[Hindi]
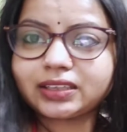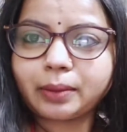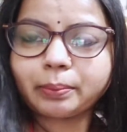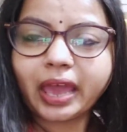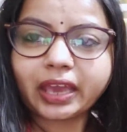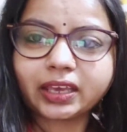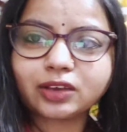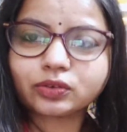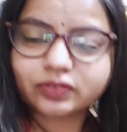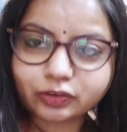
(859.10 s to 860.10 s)
था मैगी
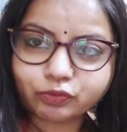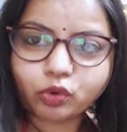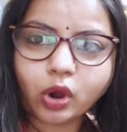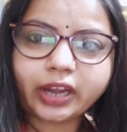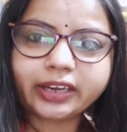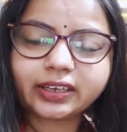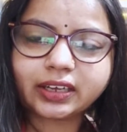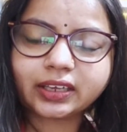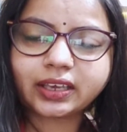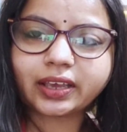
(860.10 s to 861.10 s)
को सिर्फ बॉयल्ड
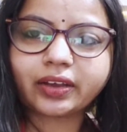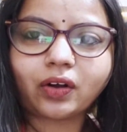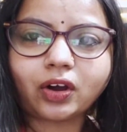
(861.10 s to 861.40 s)
करके